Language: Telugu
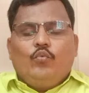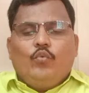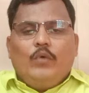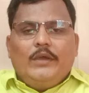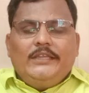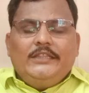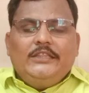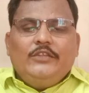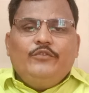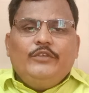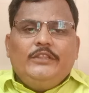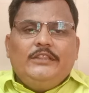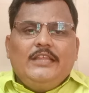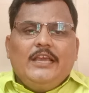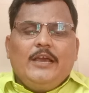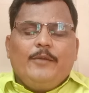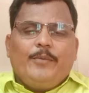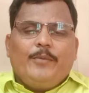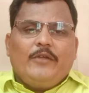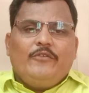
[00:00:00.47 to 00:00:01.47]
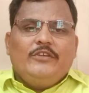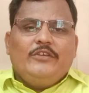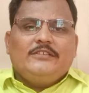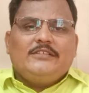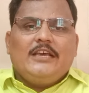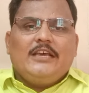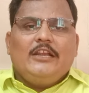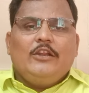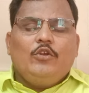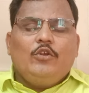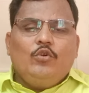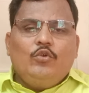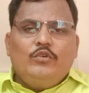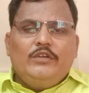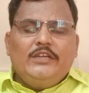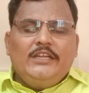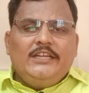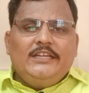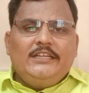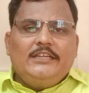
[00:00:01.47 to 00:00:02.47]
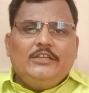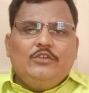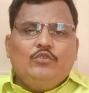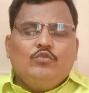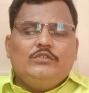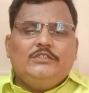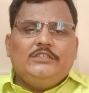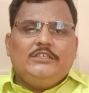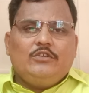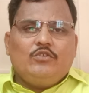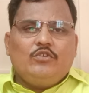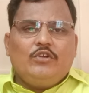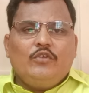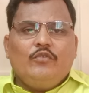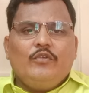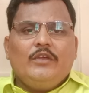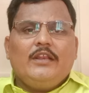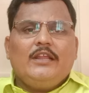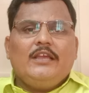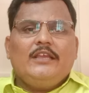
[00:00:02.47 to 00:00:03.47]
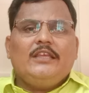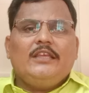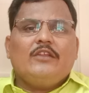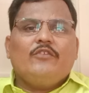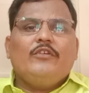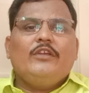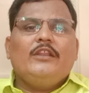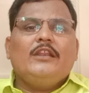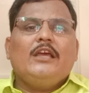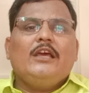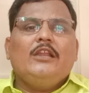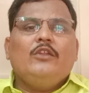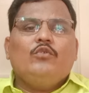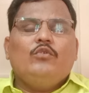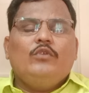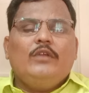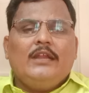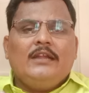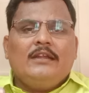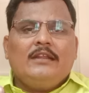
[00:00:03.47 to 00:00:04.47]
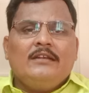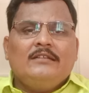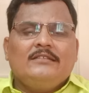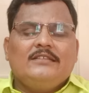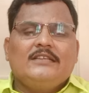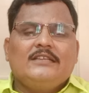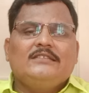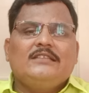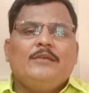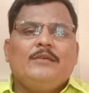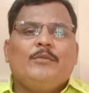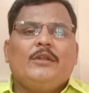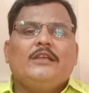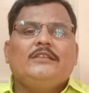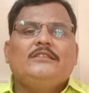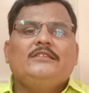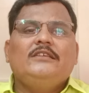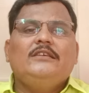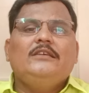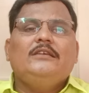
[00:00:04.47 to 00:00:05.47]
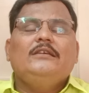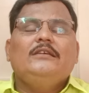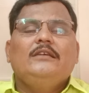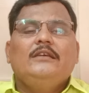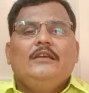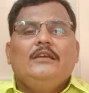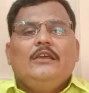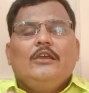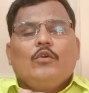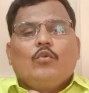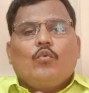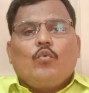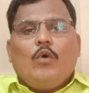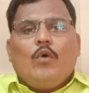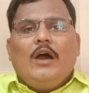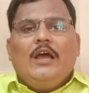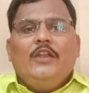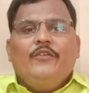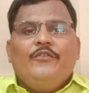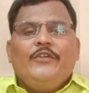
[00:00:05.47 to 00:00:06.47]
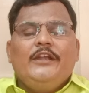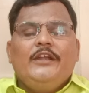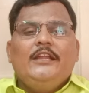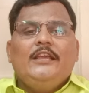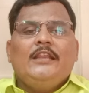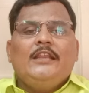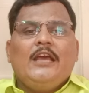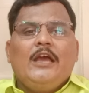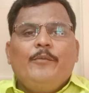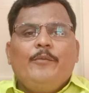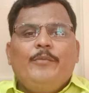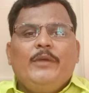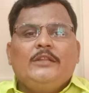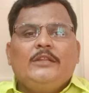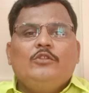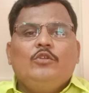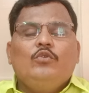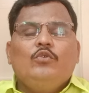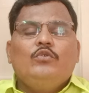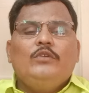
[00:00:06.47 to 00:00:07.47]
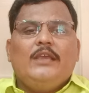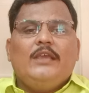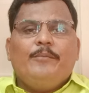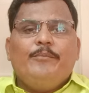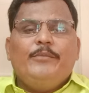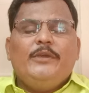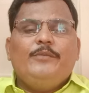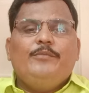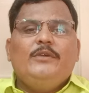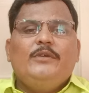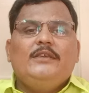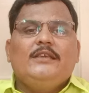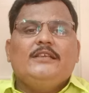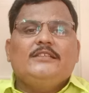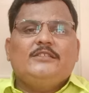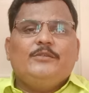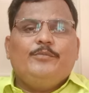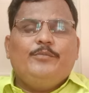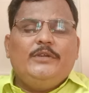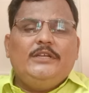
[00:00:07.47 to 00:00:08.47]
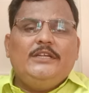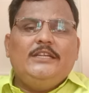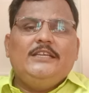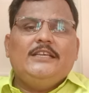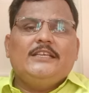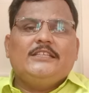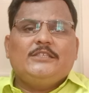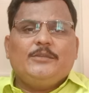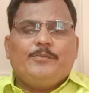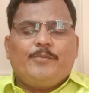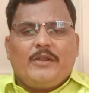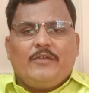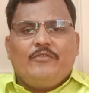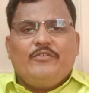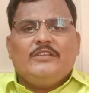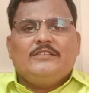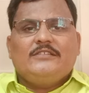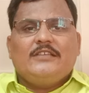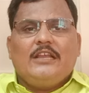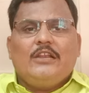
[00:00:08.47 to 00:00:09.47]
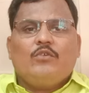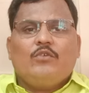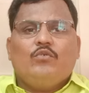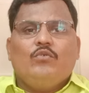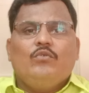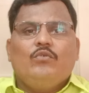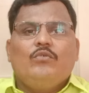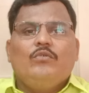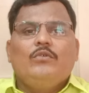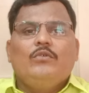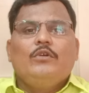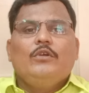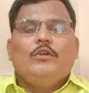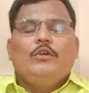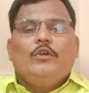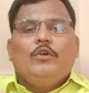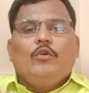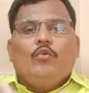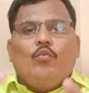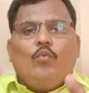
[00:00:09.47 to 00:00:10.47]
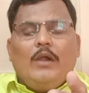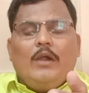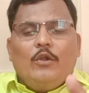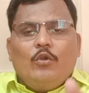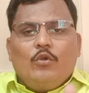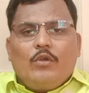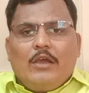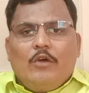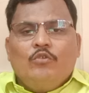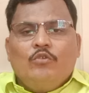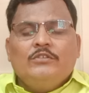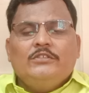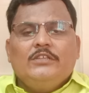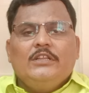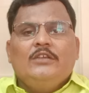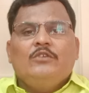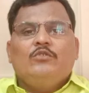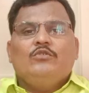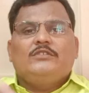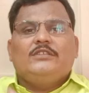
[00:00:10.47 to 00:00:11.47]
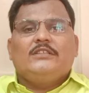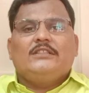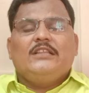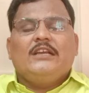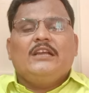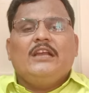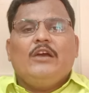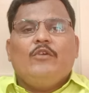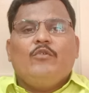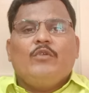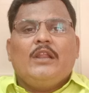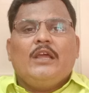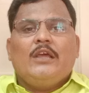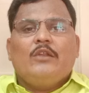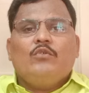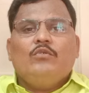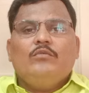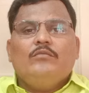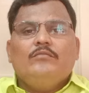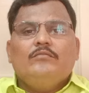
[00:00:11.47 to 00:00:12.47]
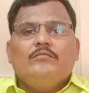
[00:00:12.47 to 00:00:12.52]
వైద్య విద్యా ప్రవేశాలలో నీట్ యూజీ రెండు వేల ఇరవై నాలుగు ఎంట్రన్స్ ఎగ్జామ్ రాసి క్వాలిఫైడ్ అయిన అభ్యర్థులు ఎంబీబీఎస్ బీడీఎస్ ప్రవేశాలకు వాళ్ళు కౌన్సిలింగ్కు సిద్ధంగా ఉన్నారు